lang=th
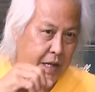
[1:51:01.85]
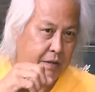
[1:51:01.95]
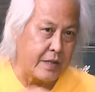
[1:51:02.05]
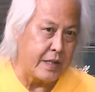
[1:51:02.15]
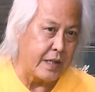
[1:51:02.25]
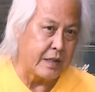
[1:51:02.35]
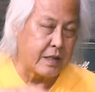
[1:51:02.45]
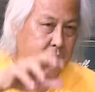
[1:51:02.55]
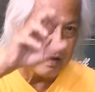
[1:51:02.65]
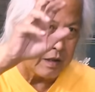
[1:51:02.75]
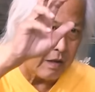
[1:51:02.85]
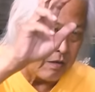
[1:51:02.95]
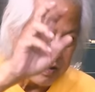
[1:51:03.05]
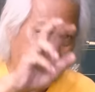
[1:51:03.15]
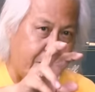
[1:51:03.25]
ซาวด์เอนจิเนียร์
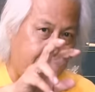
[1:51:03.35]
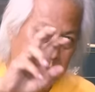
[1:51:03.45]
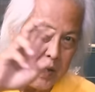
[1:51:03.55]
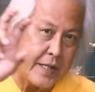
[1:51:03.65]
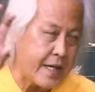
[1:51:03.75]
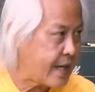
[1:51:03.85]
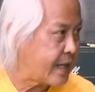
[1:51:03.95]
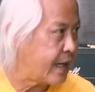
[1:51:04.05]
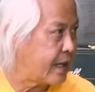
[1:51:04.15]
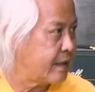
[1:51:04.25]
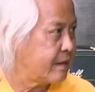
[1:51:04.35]
ต้องทำออกมาให้ได้อย่างนั้น